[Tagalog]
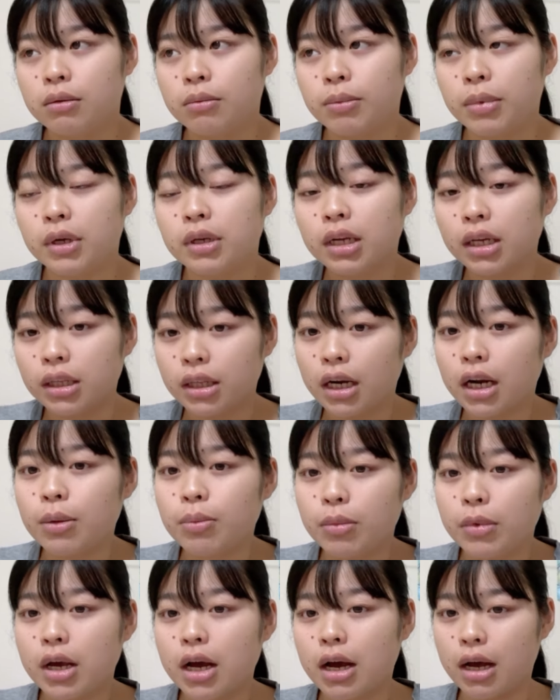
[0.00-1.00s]
pag
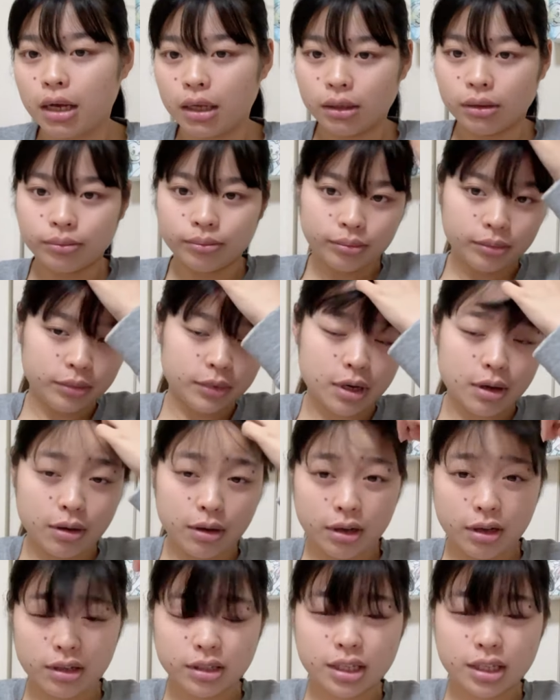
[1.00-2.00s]
nag-drive ka ng